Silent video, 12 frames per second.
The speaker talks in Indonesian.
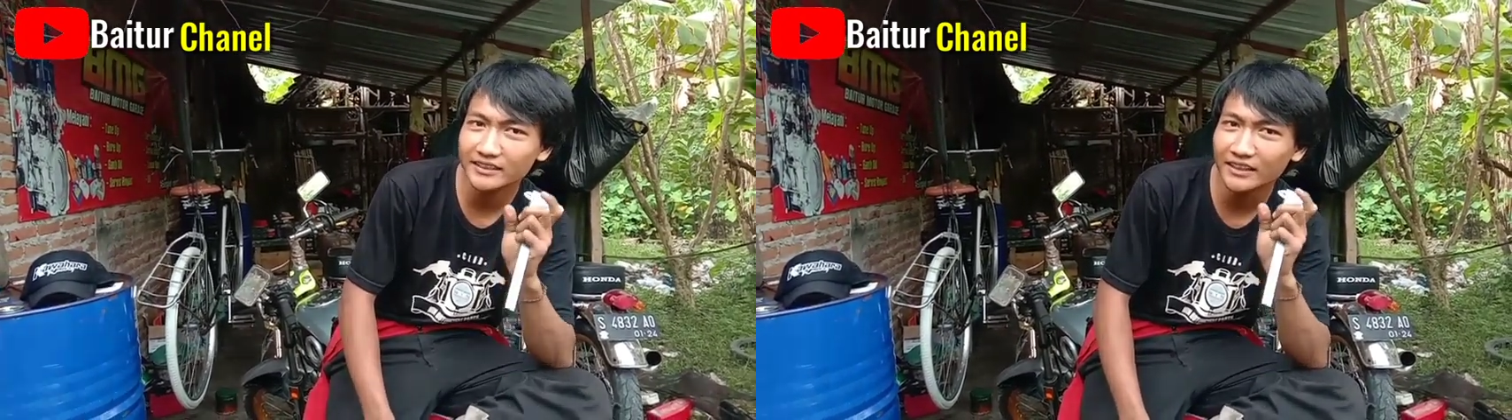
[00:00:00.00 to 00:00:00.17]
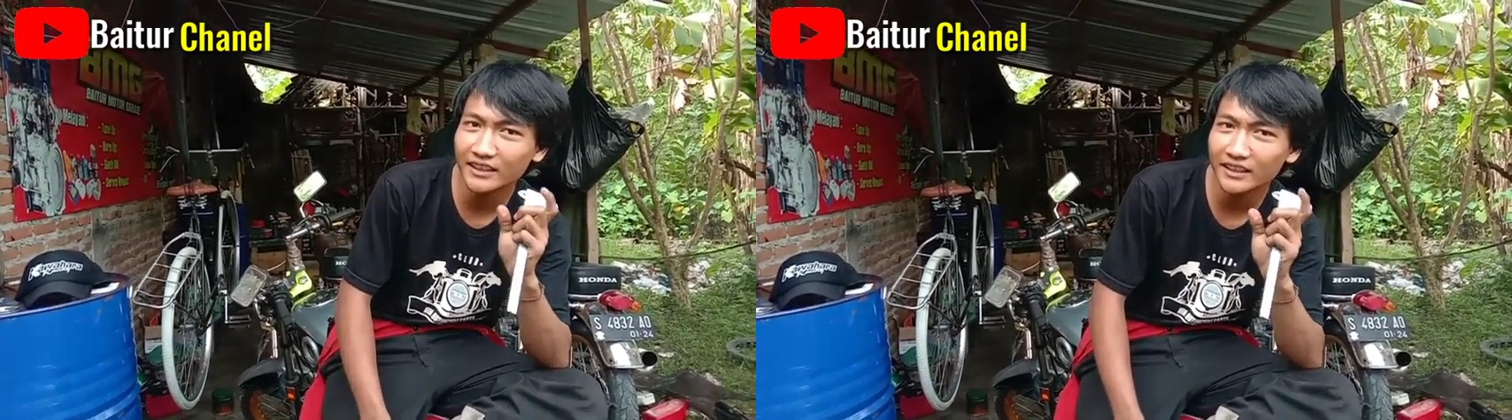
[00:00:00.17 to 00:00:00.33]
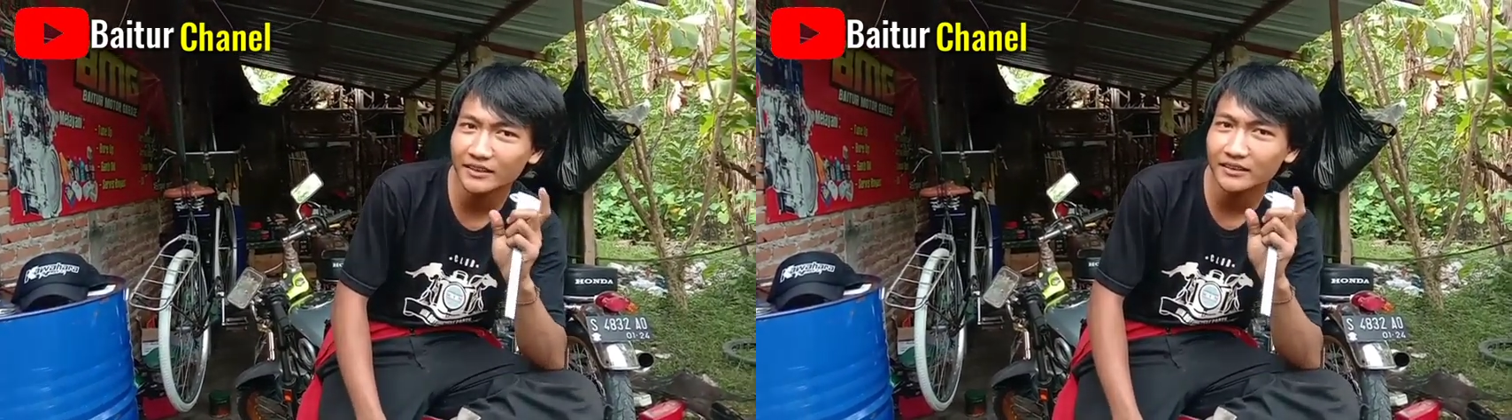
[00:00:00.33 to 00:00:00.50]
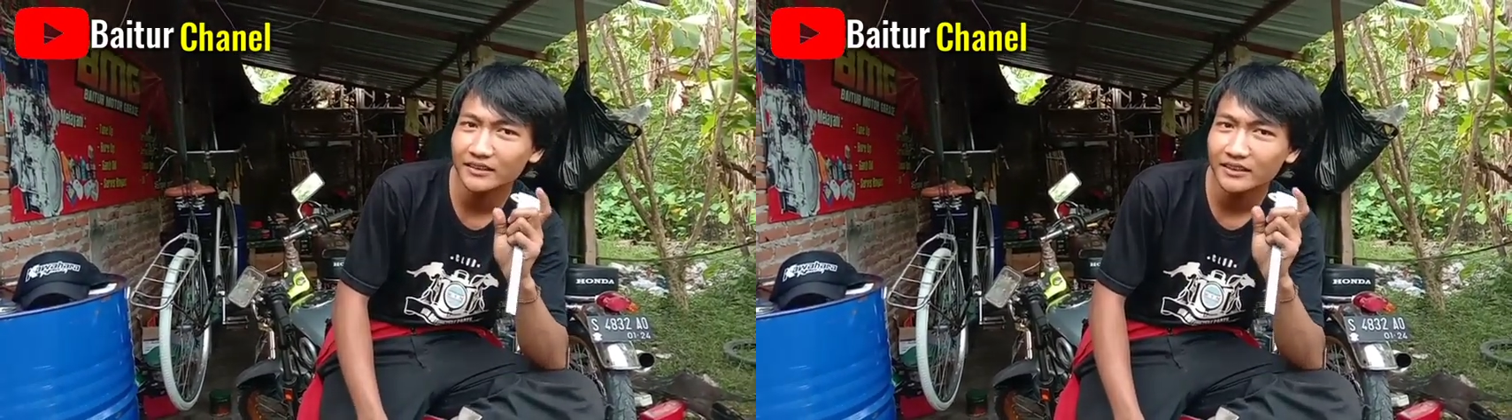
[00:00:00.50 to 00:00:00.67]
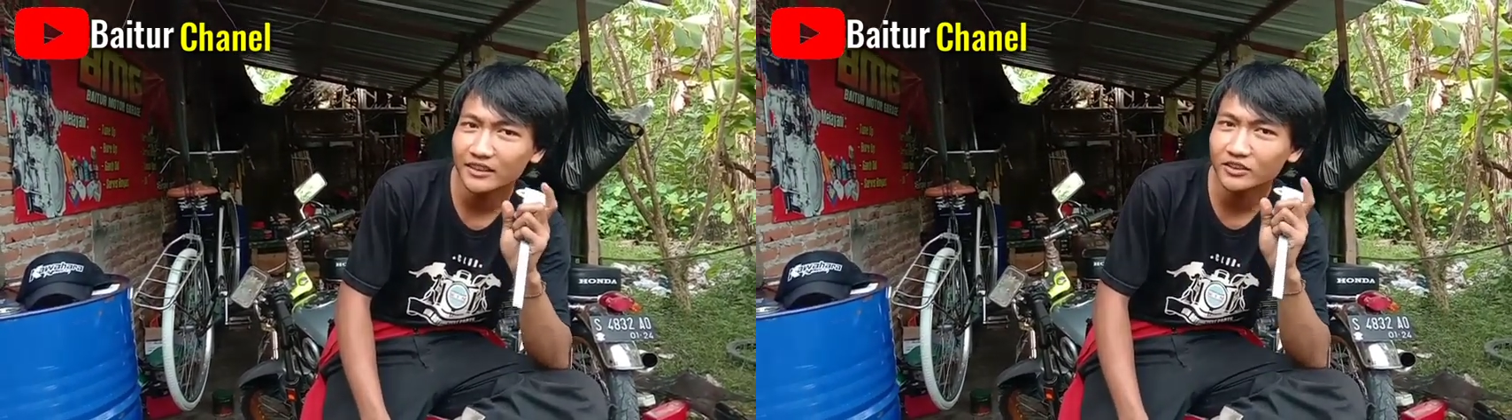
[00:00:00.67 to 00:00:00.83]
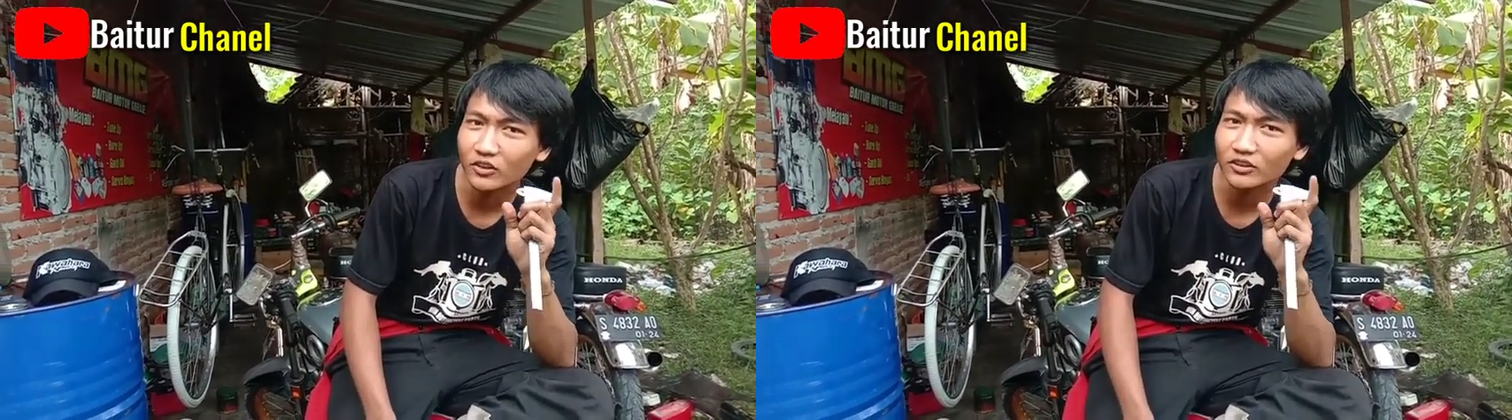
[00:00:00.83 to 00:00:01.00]
cilik
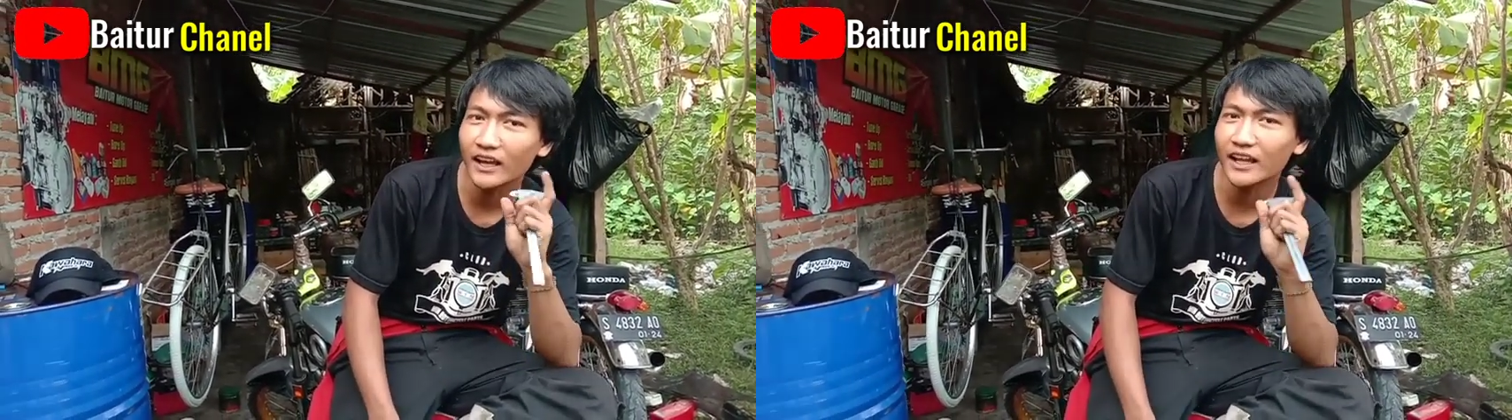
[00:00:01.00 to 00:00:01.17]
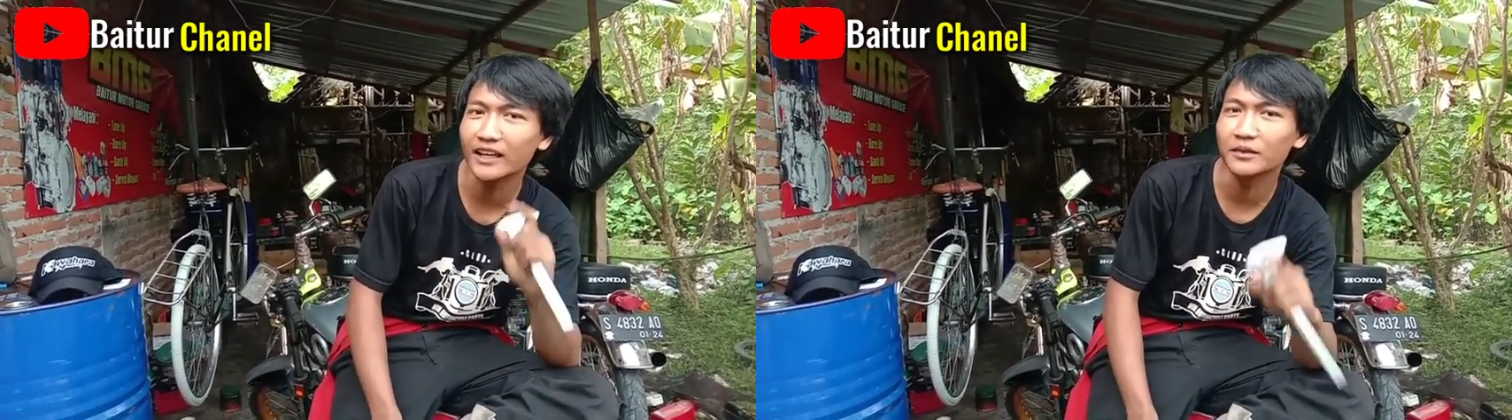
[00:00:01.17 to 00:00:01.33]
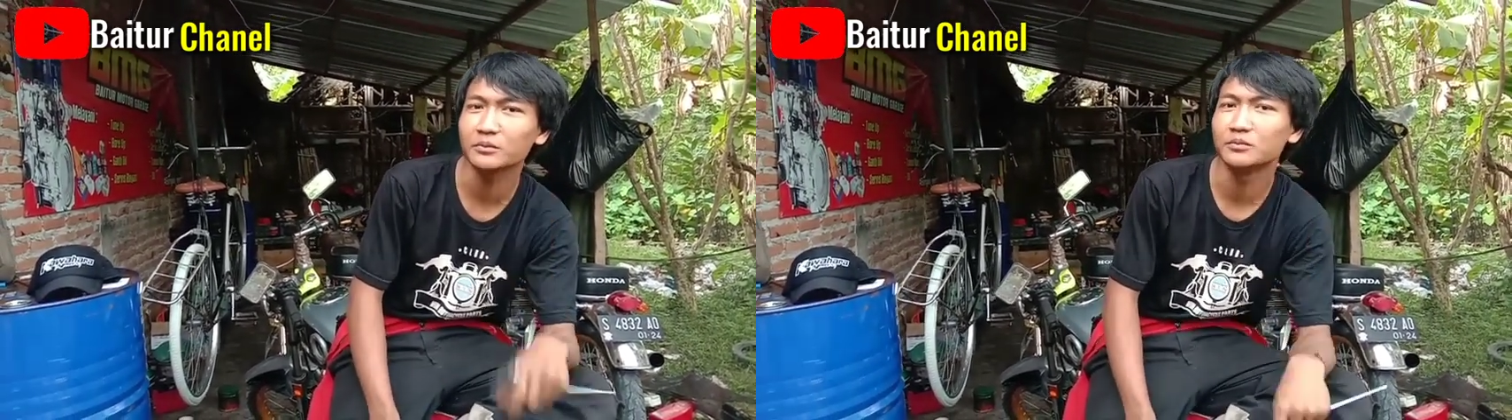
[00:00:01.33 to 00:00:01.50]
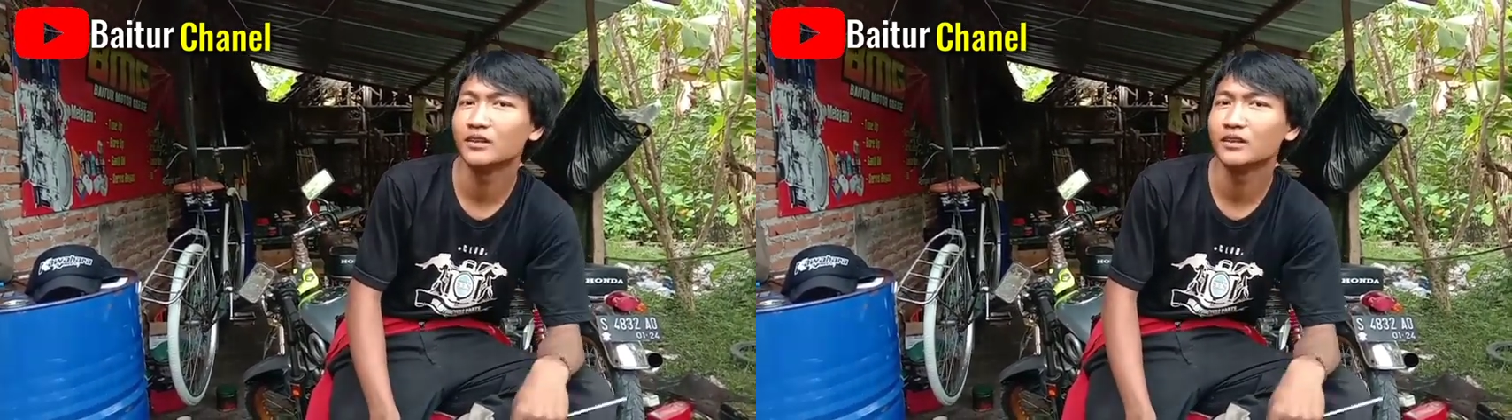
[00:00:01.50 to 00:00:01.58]
iso nyalip